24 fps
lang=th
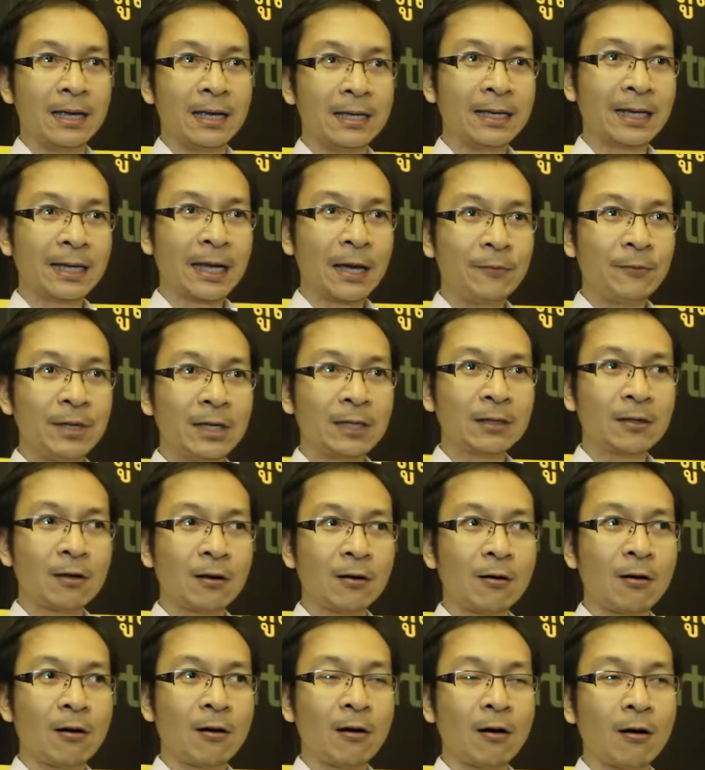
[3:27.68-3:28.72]
ยังไงวิงก็ต้
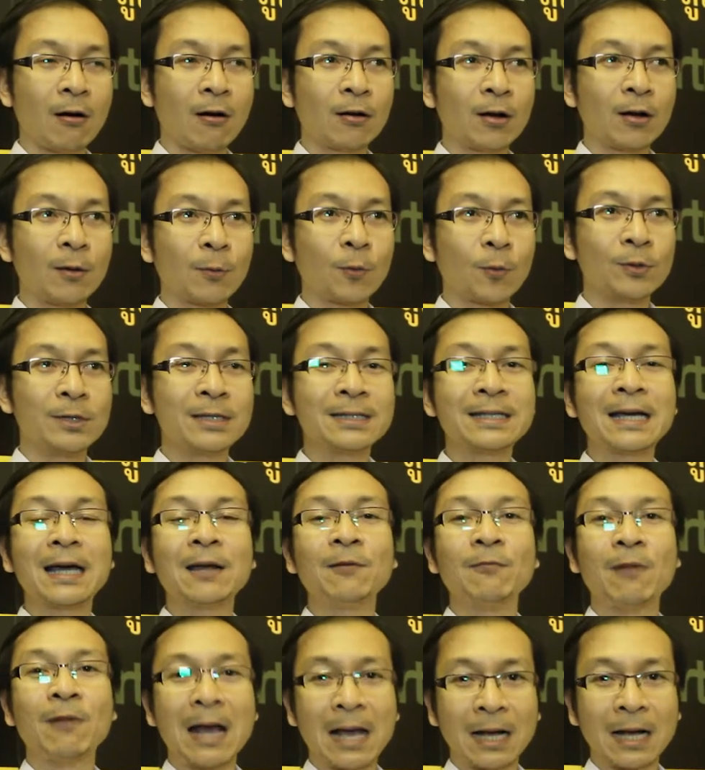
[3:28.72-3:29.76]
องขอขอบคุณอาจาร
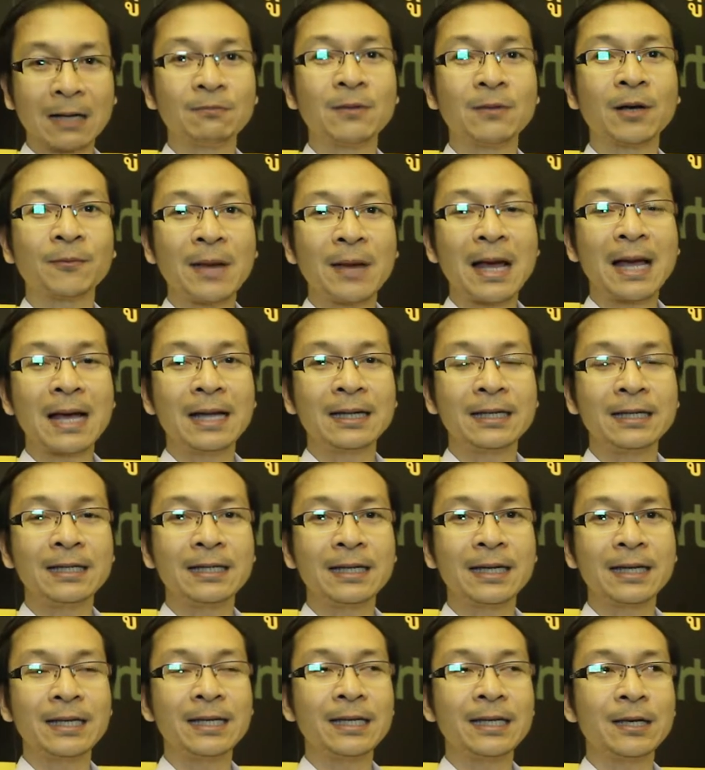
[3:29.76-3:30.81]
ย์หวังมากๆที่
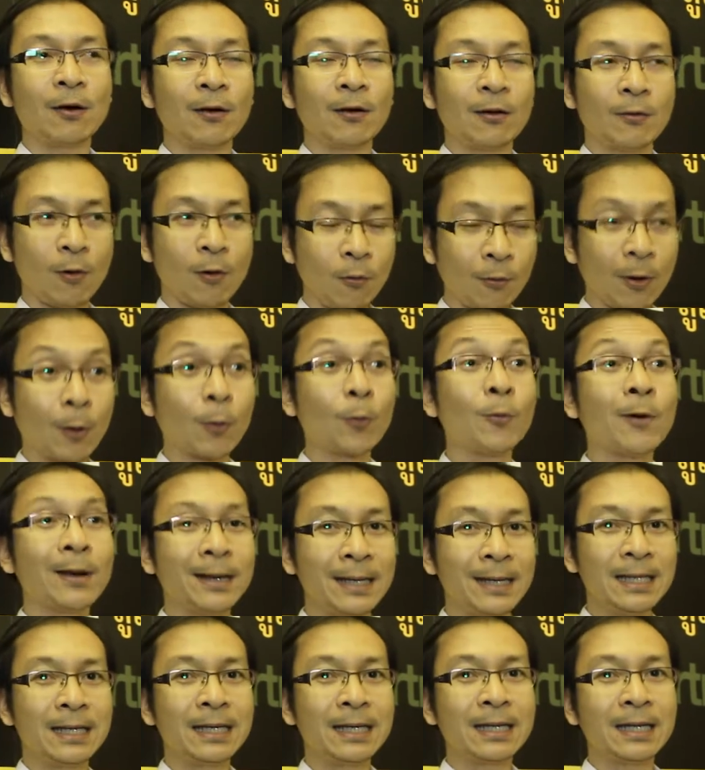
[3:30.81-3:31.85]
ให้องค์ความรู้วั
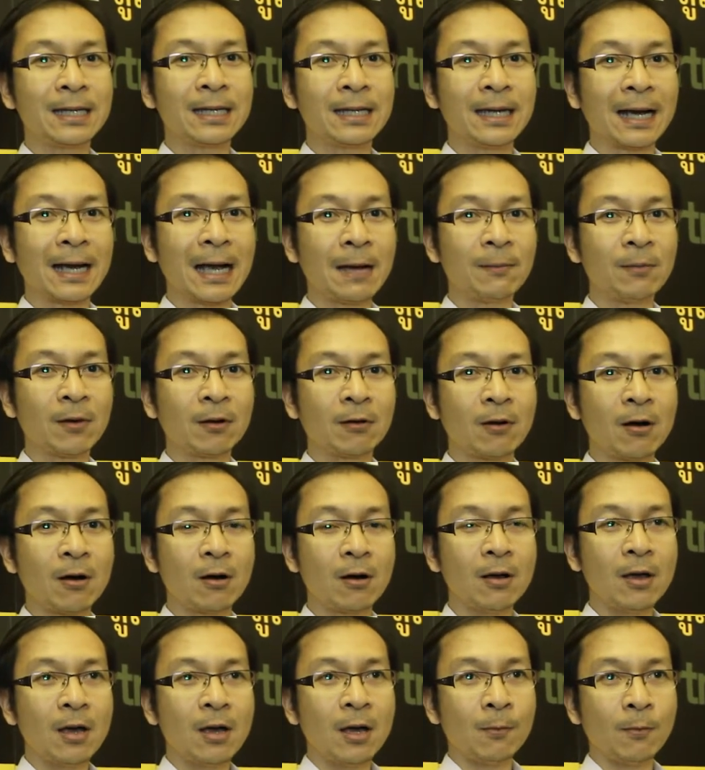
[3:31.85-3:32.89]
นนี้นะครับ แล้วก็
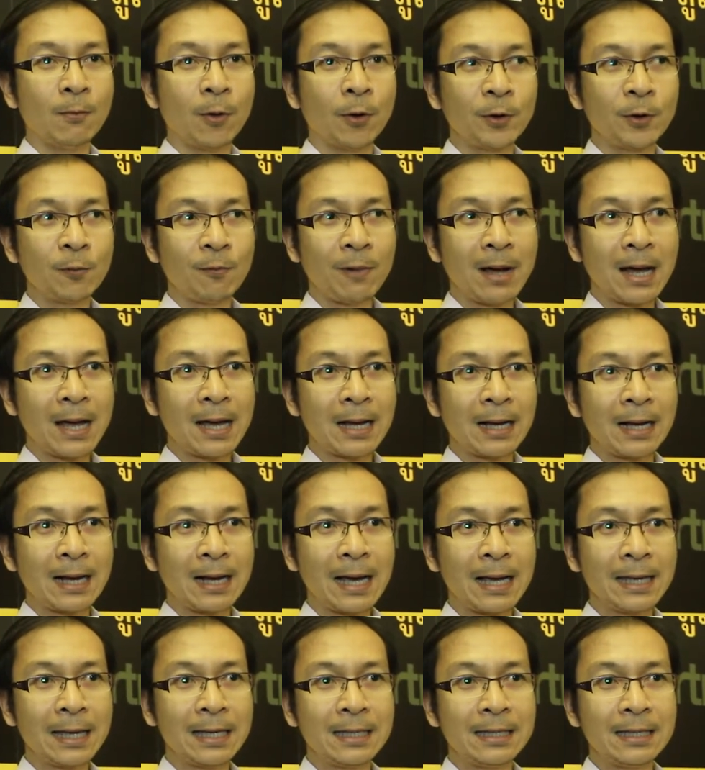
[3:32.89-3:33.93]
ผมคิดว่า
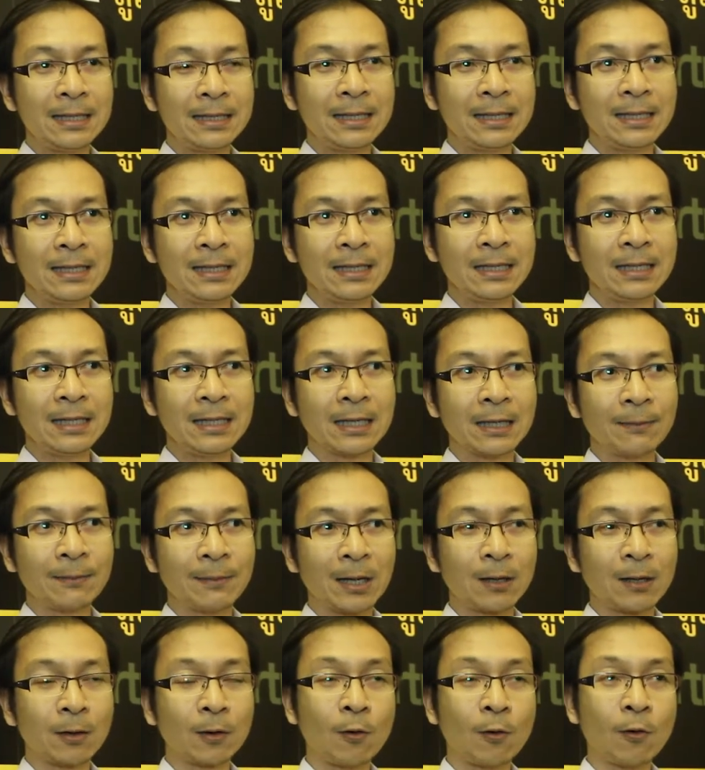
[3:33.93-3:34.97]
ใครที่กำ
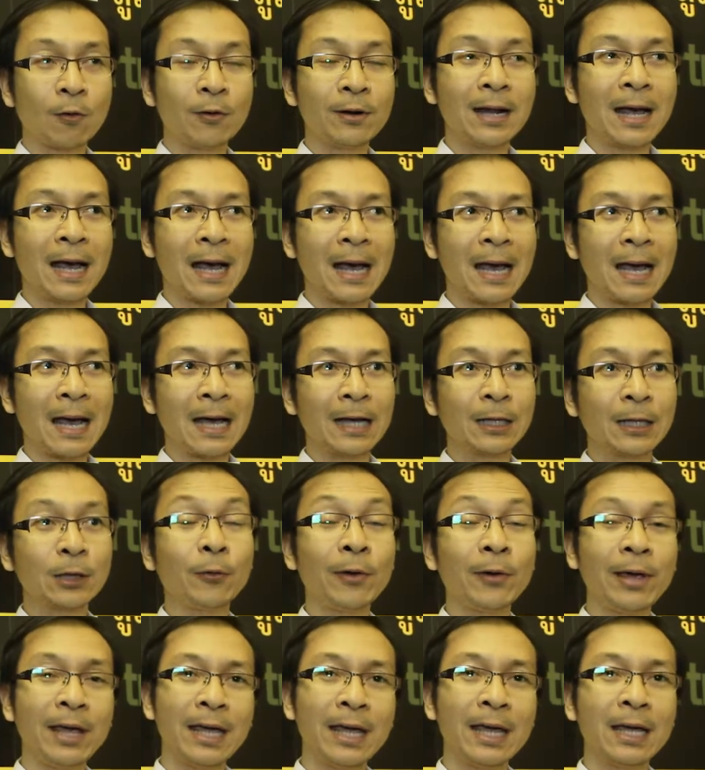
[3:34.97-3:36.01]
ลังค้นหาตั
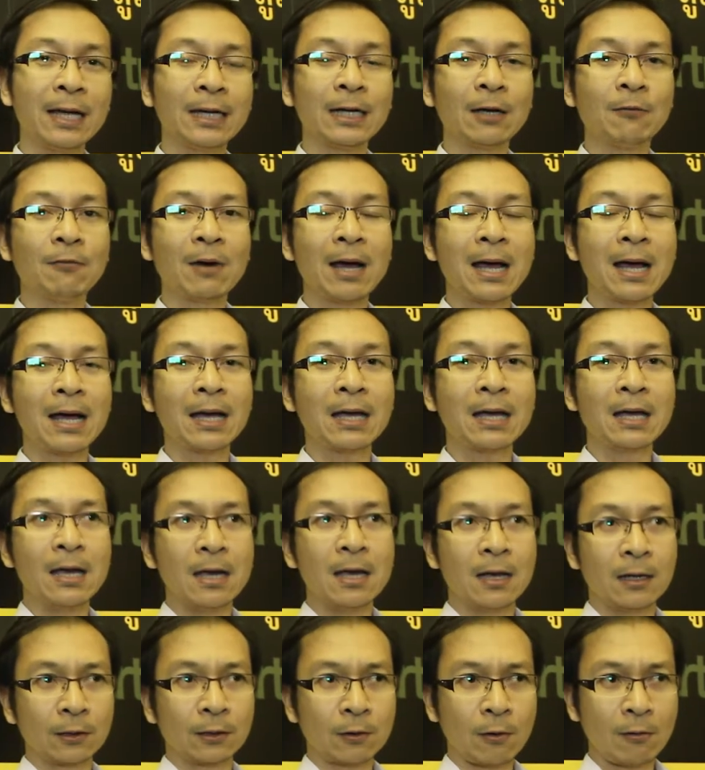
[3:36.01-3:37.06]
วเอง หรือว่า
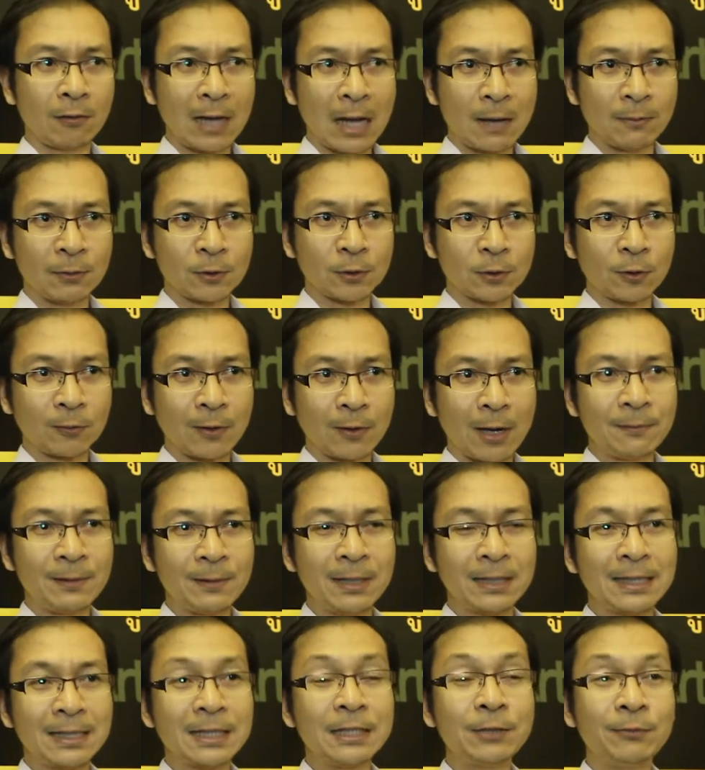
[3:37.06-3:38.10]
ต้องการประสบความสำ
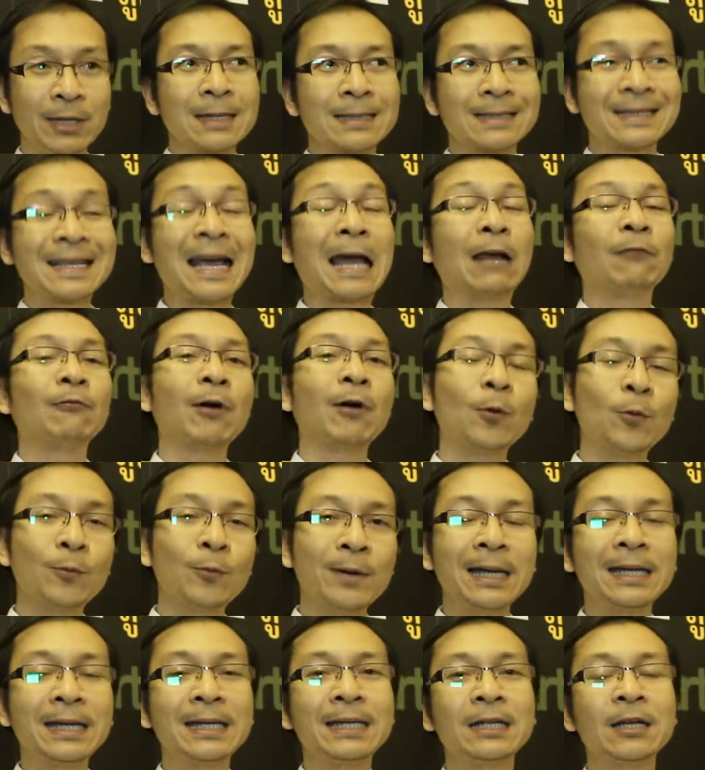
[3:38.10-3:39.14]
เร็จในชีวิตศาสตร์ความรู้
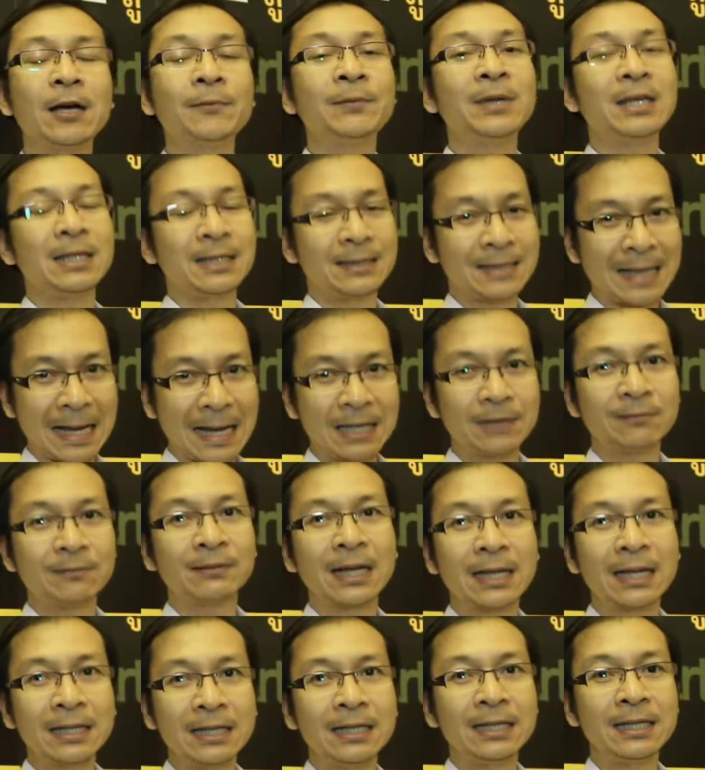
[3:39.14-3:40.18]
ด้านนี้ก็มีอีกศาสตร์เดียว
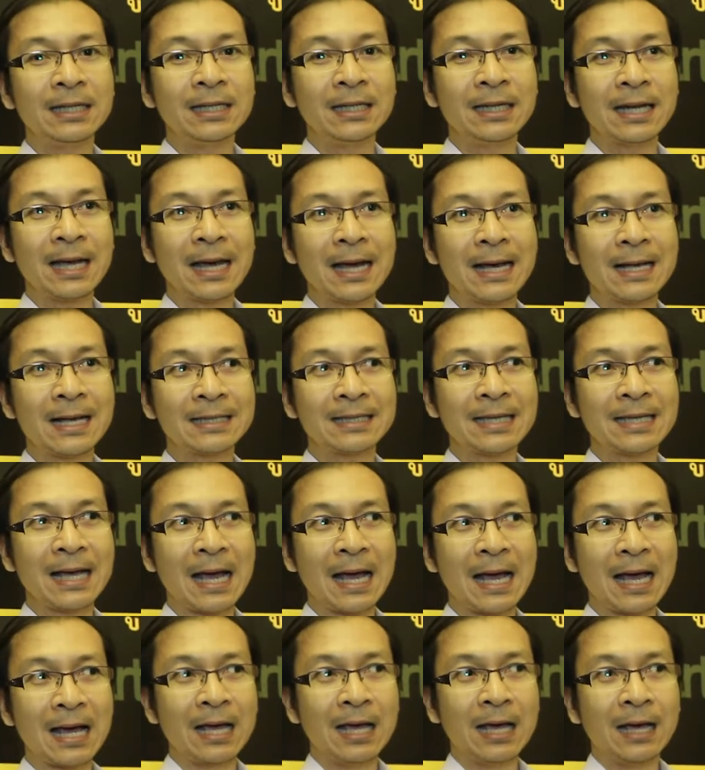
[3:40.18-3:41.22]
กันที่ที่น่าจะ
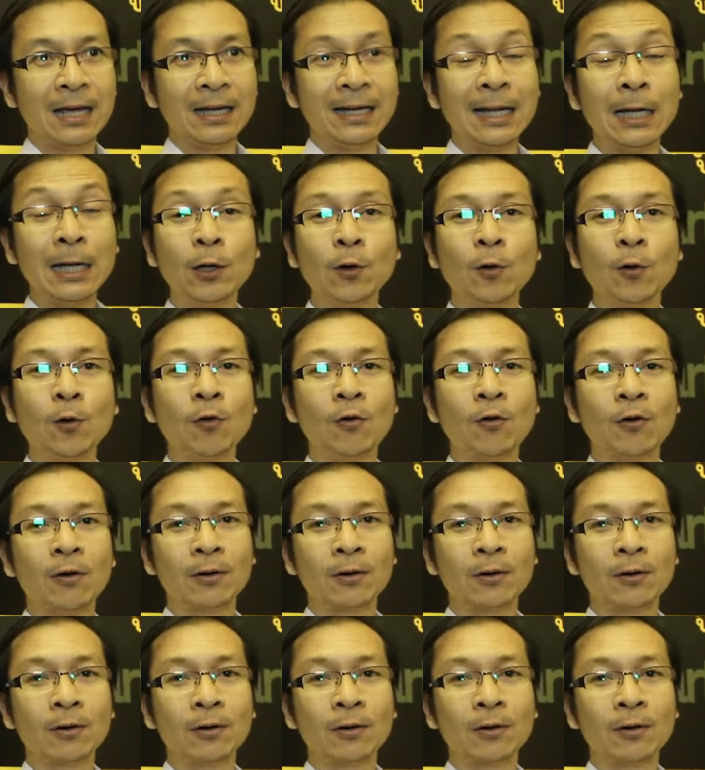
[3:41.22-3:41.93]
เรียนรู้